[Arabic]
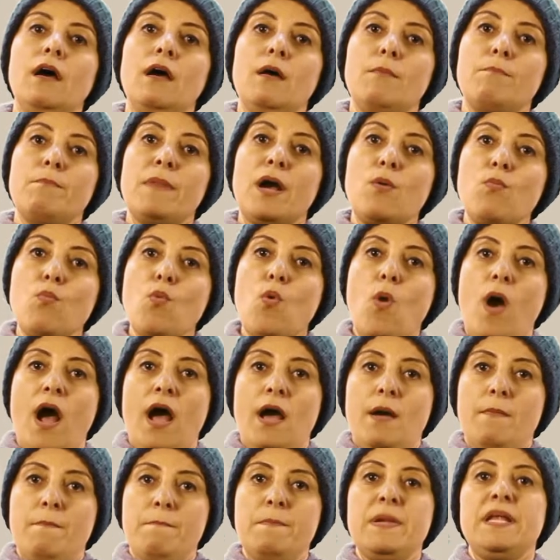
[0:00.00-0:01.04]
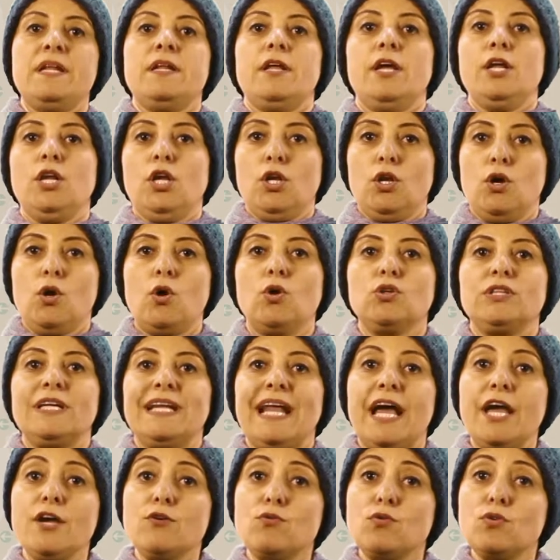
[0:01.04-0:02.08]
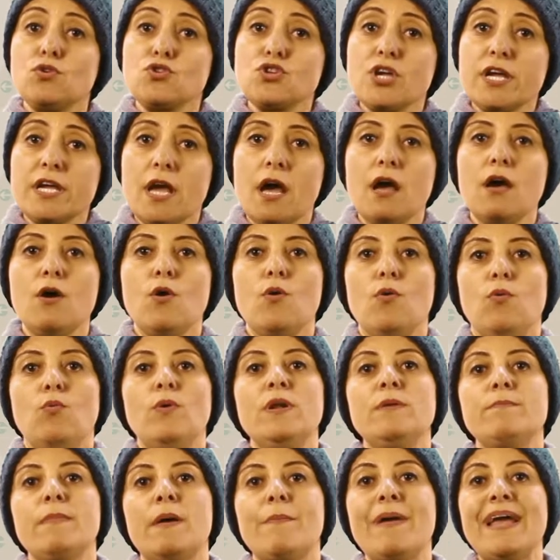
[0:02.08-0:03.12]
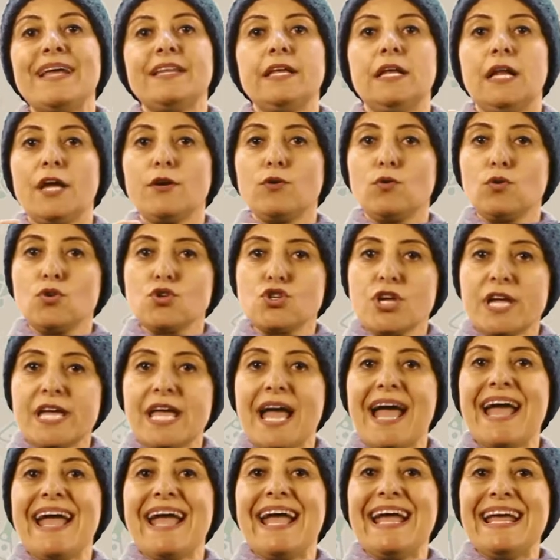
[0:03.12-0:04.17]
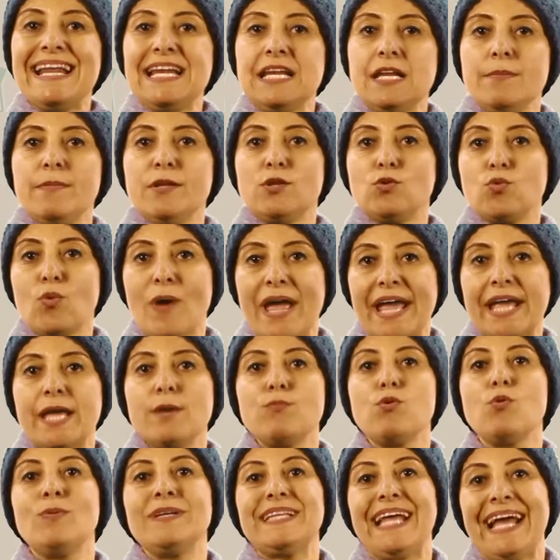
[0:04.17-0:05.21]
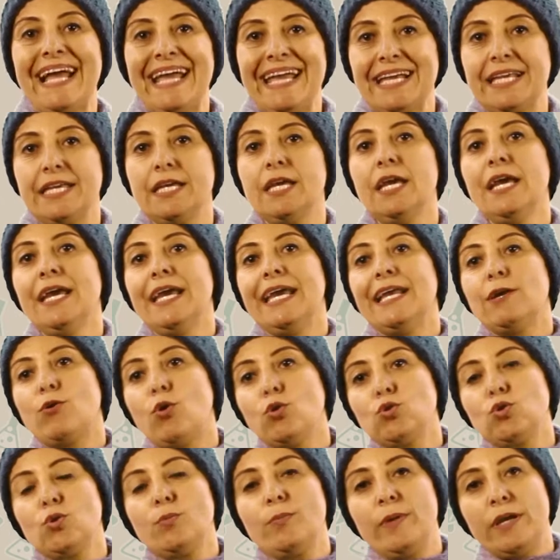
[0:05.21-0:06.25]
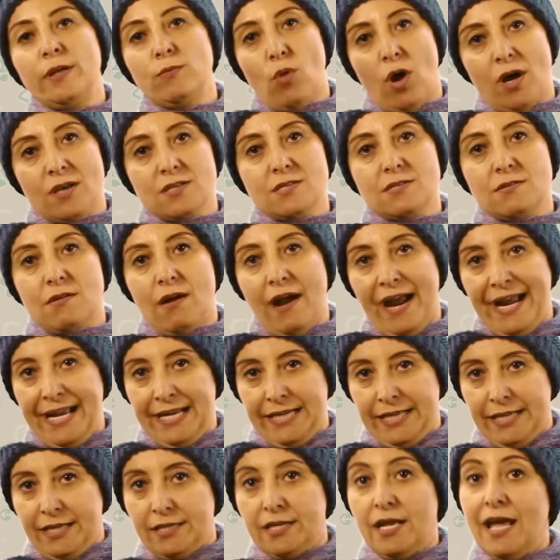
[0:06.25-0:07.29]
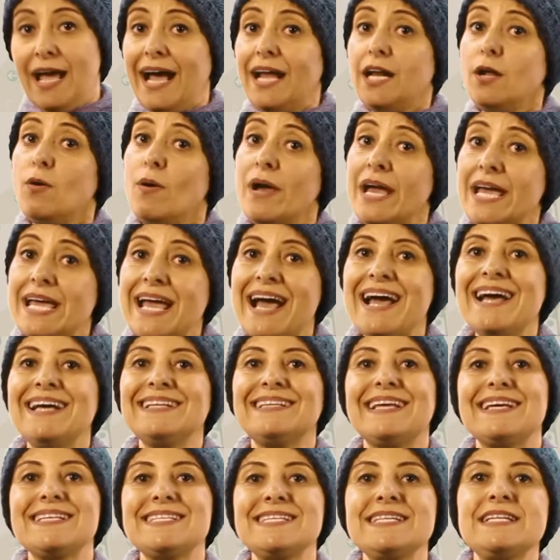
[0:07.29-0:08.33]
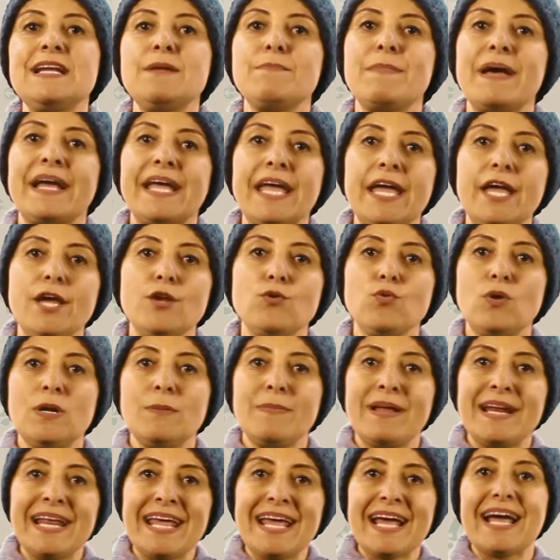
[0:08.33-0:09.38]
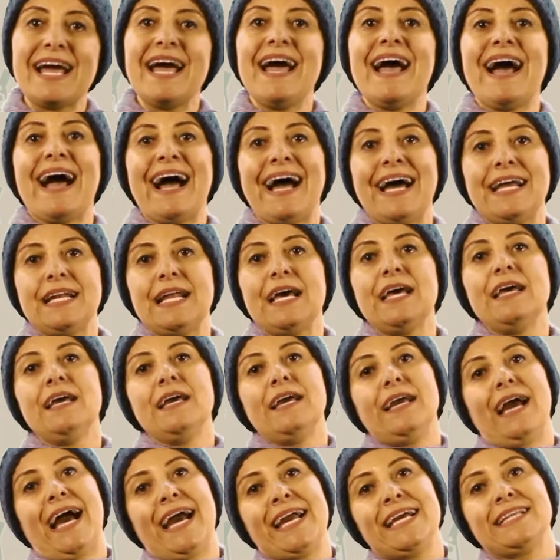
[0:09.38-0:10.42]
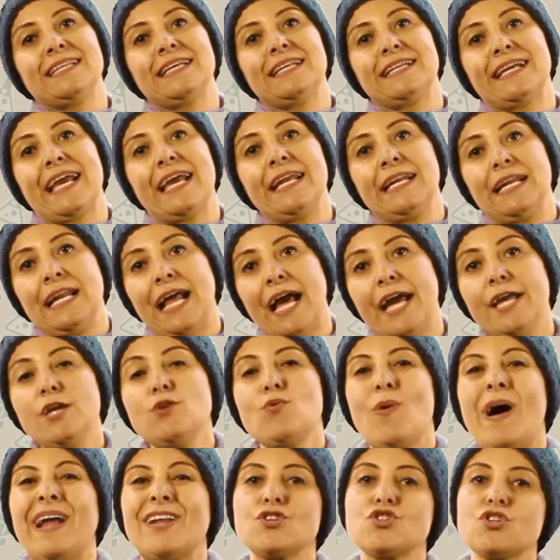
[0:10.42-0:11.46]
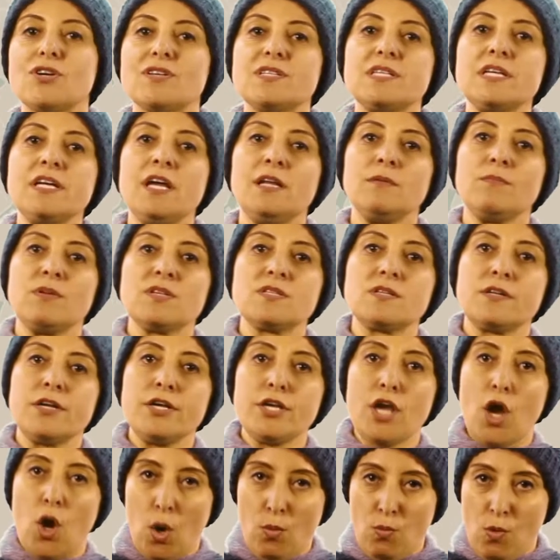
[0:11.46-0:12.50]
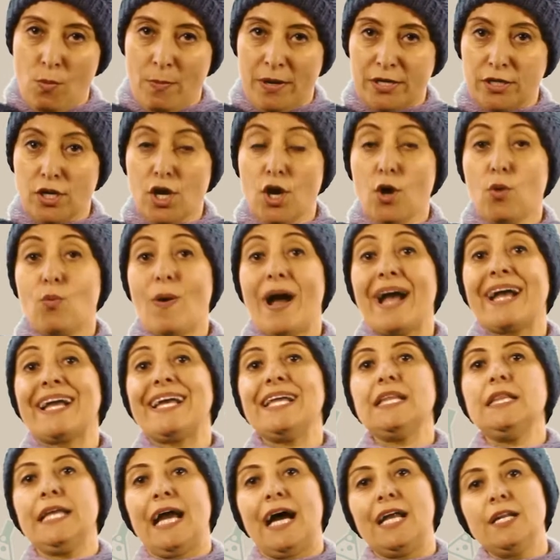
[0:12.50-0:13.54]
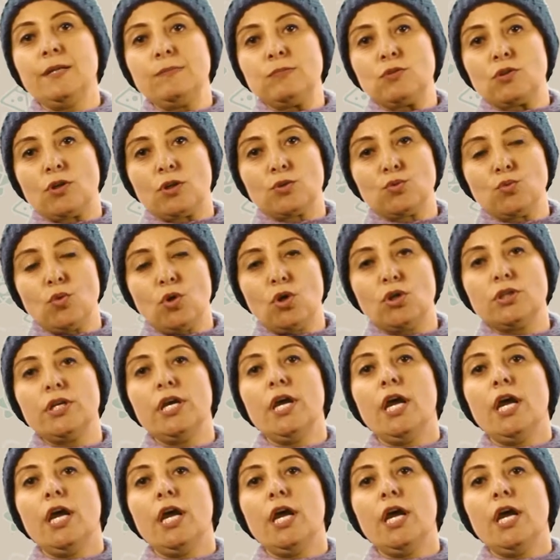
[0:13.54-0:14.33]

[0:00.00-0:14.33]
مجموعة من العلاقات الأيكولوجية والمبادئ الأيكولوجية اللي بتواكب وبتحاكي الكتب المعاصرة حاليا ألا وهي تأثير المكان والمناخ على حياة الكائن الحي وعلى الشخصية المصرية عموما وأكد لي علي بن رضوان